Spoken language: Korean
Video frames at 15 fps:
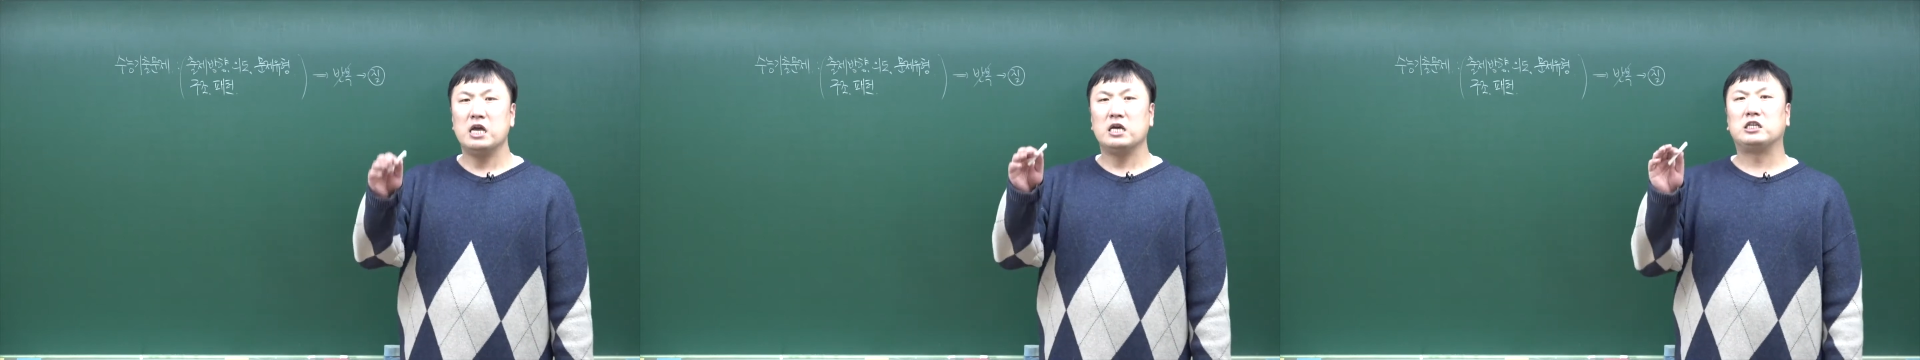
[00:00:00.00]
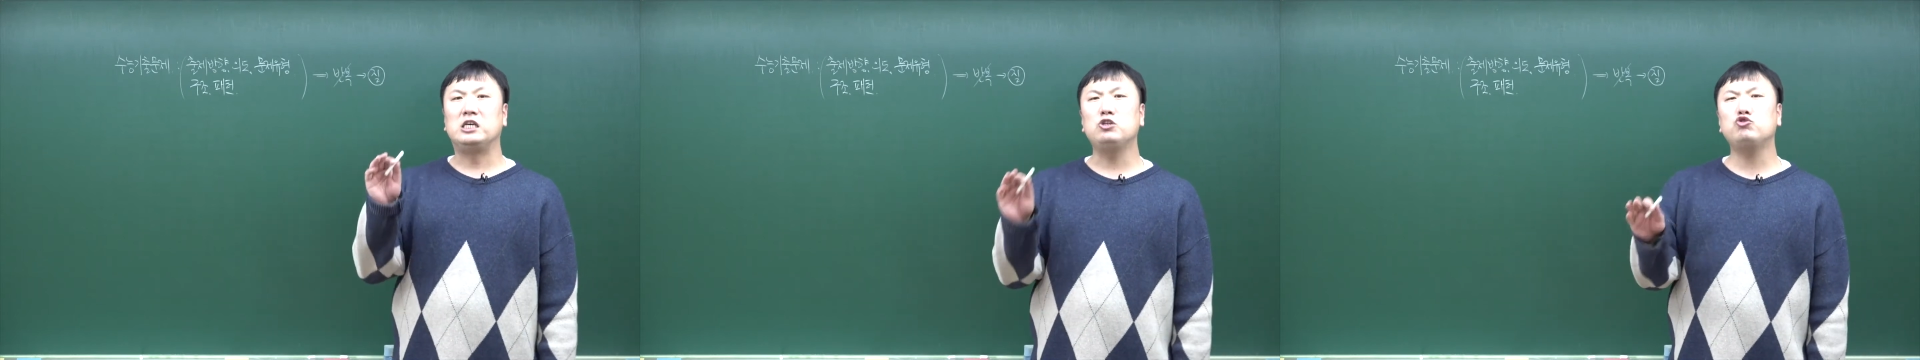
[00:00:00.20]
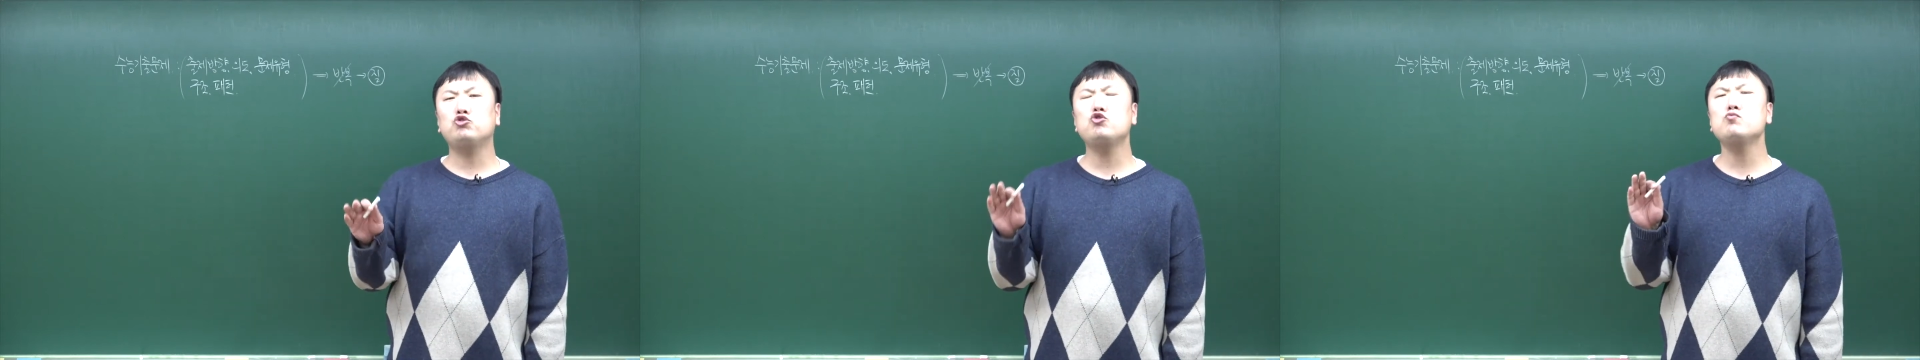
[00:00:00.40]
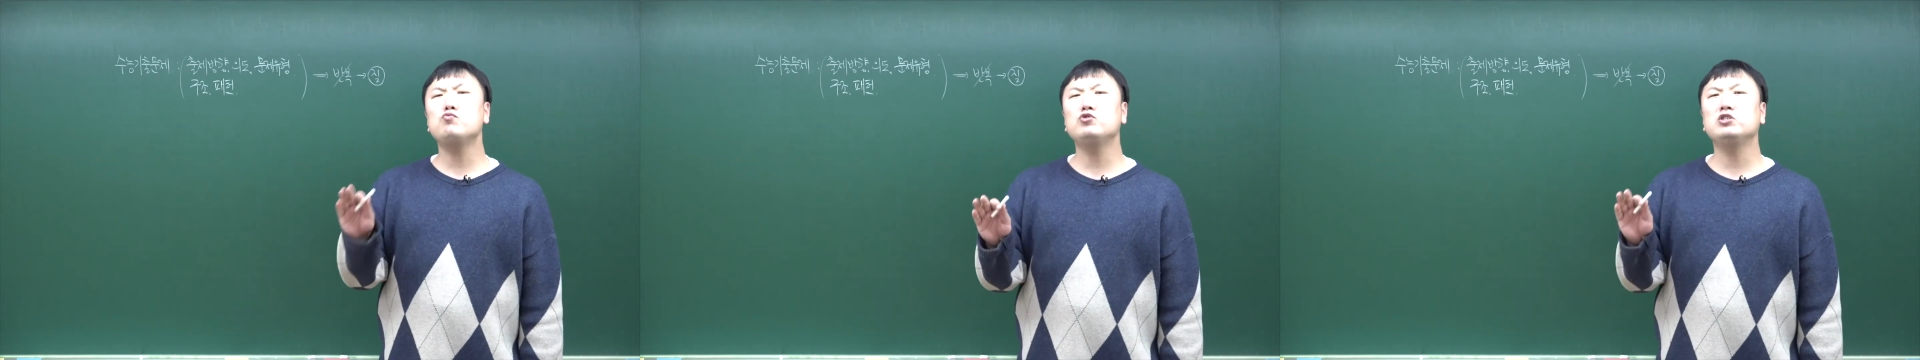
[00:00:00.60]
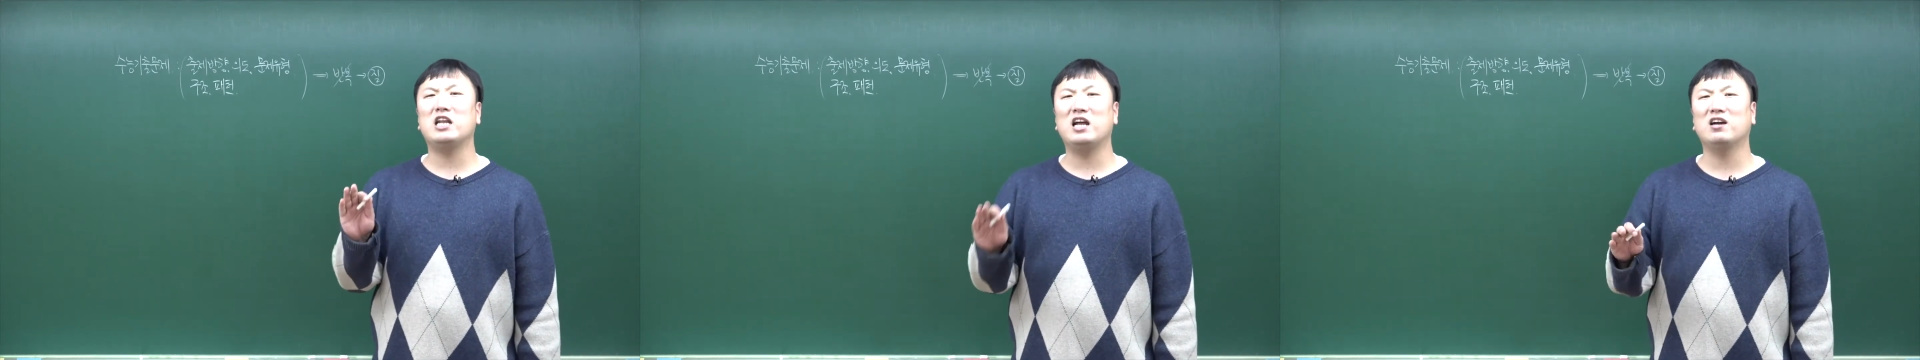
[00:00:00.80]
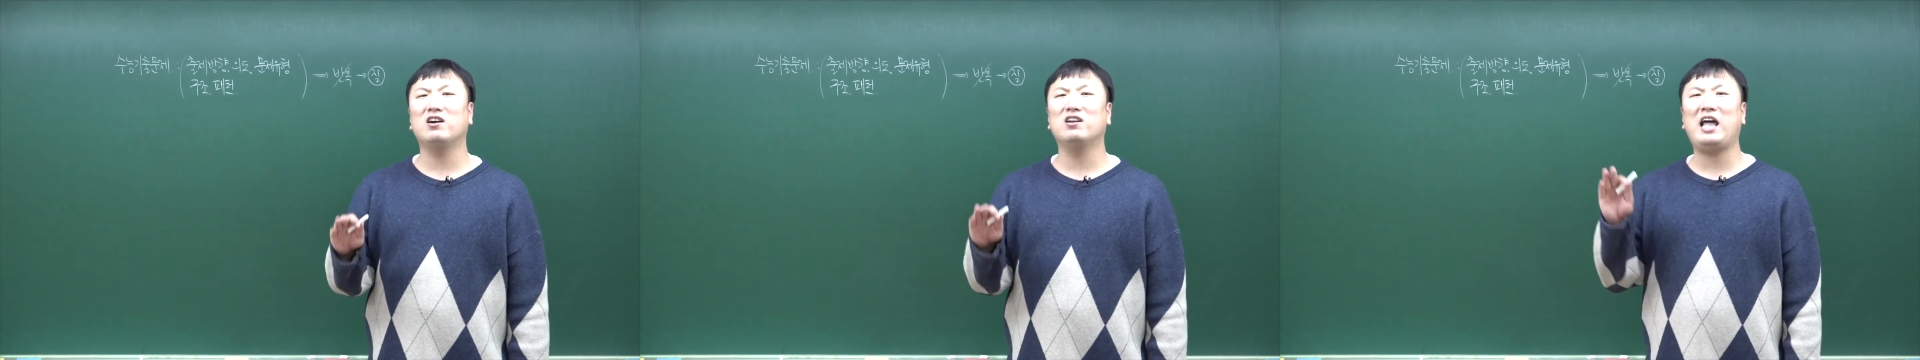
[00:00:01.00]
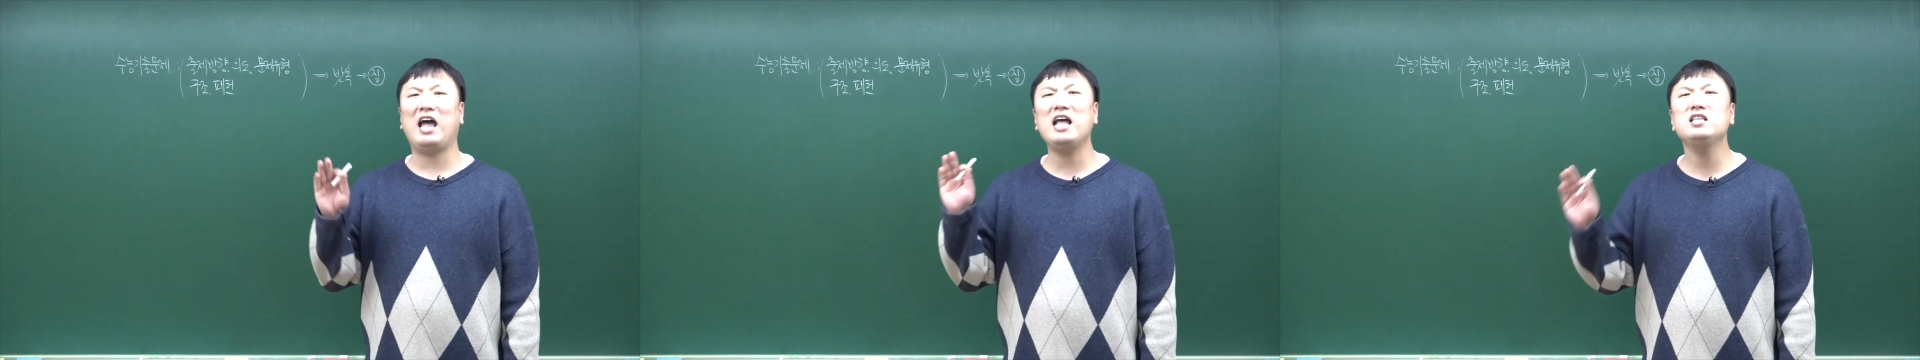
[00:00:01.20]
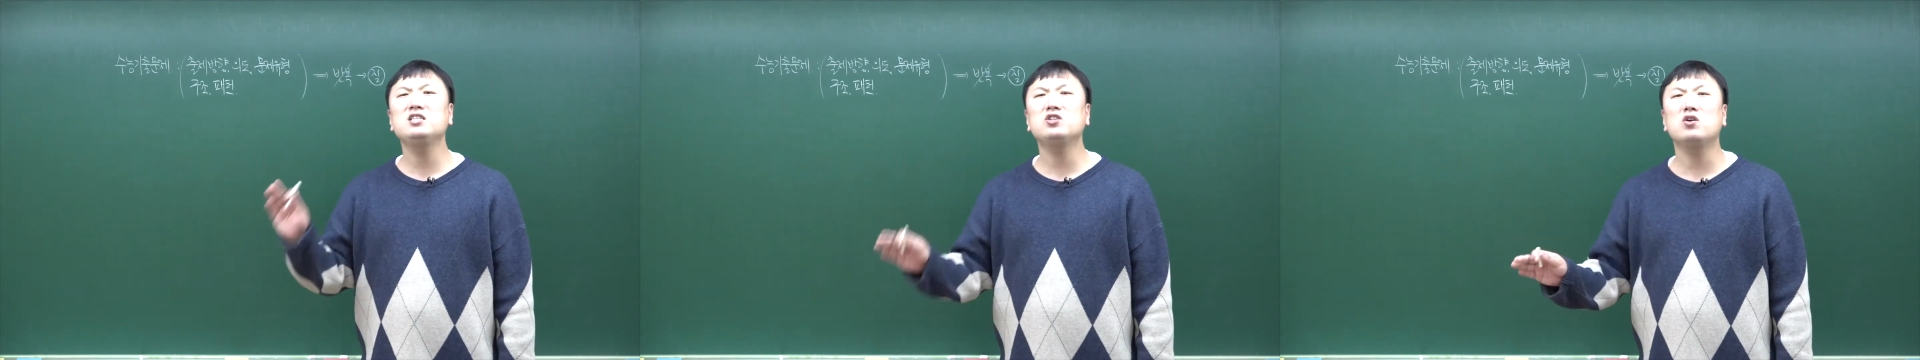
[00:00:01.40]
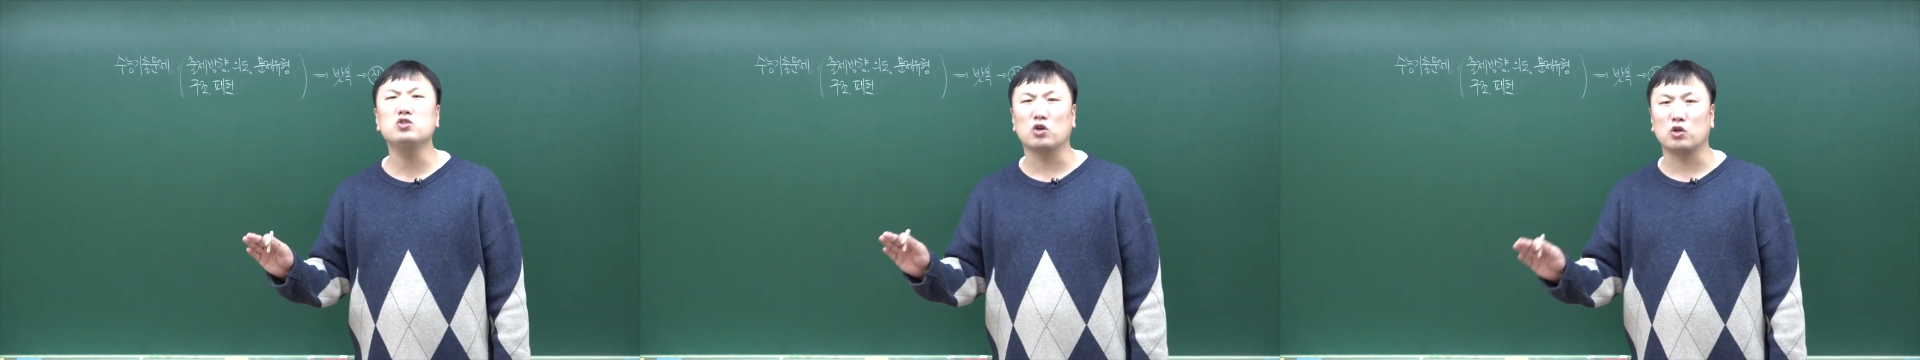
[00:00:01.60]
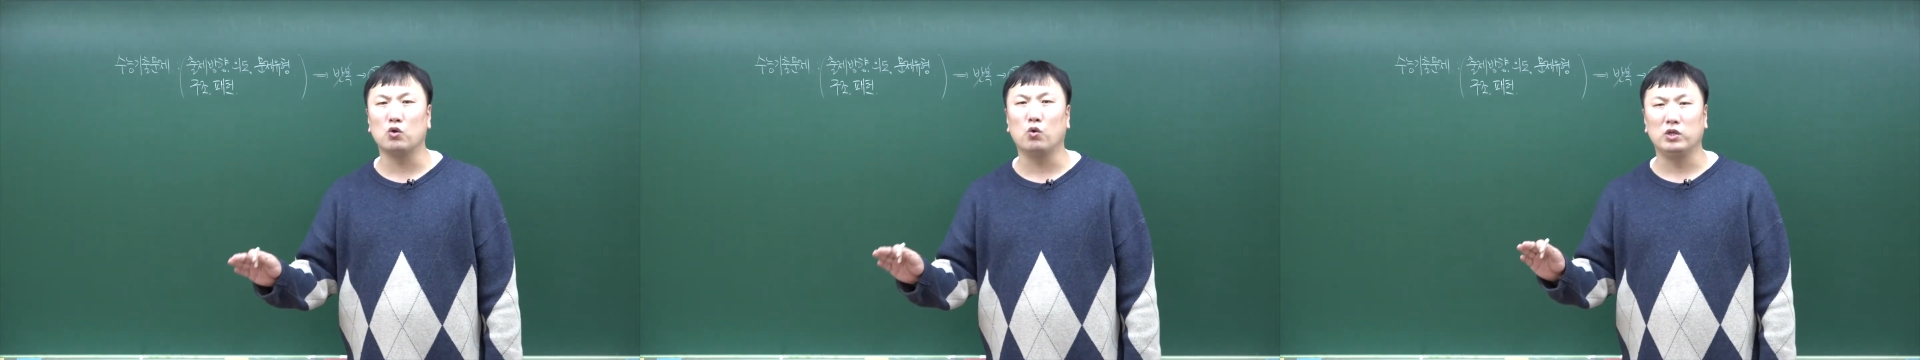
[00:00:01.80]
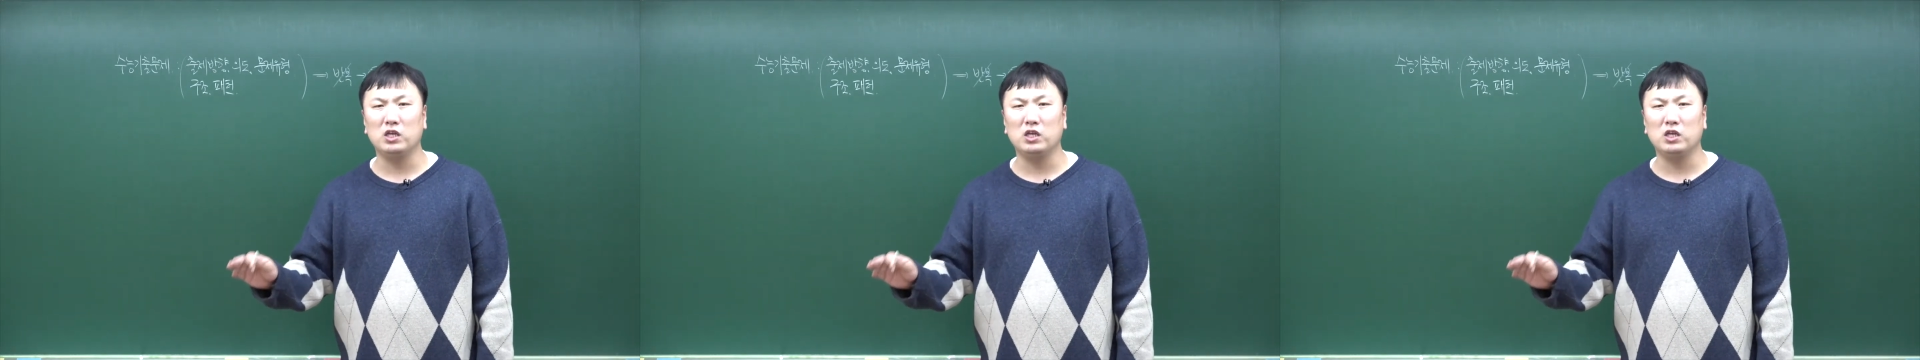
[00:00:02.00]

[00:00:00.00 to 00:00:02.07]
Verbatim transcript: 기출문제란 건 한정적이고